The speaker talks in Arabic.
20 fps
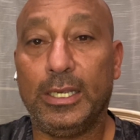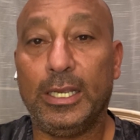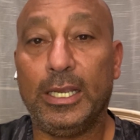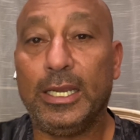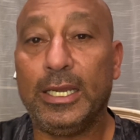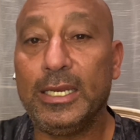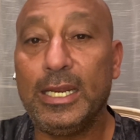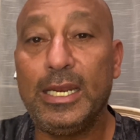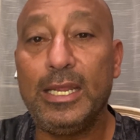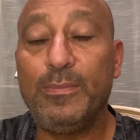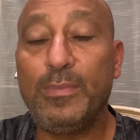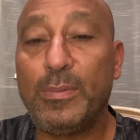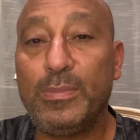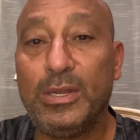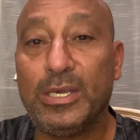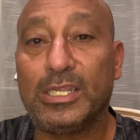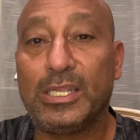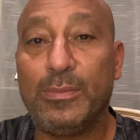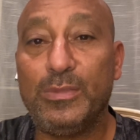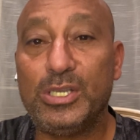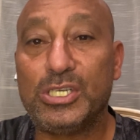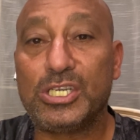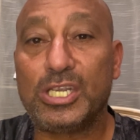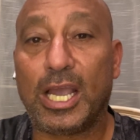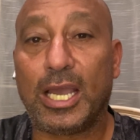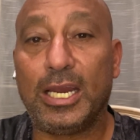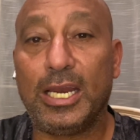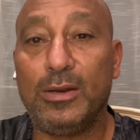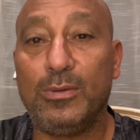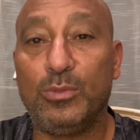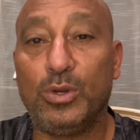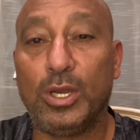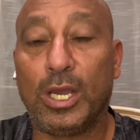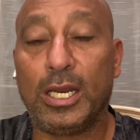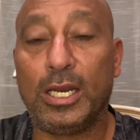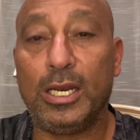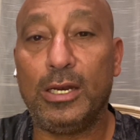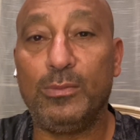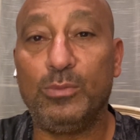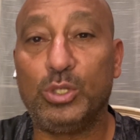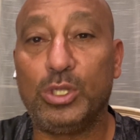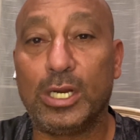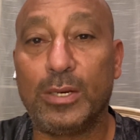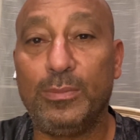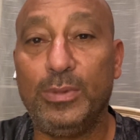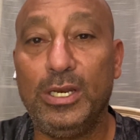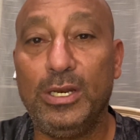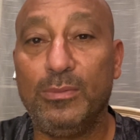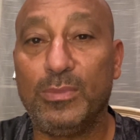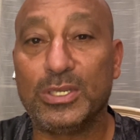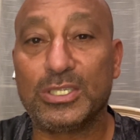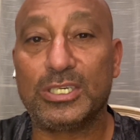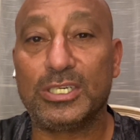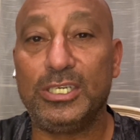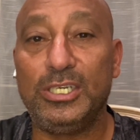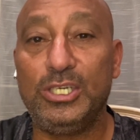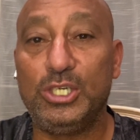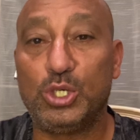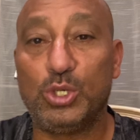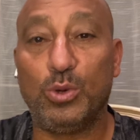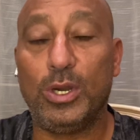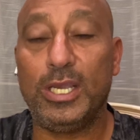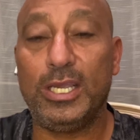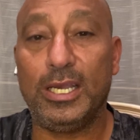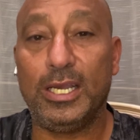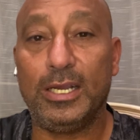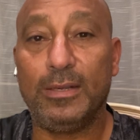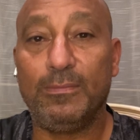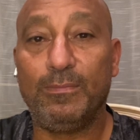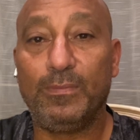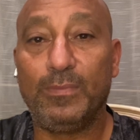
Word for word: احنا ليه ما بنعتمدش على على المدربين المصريين شويه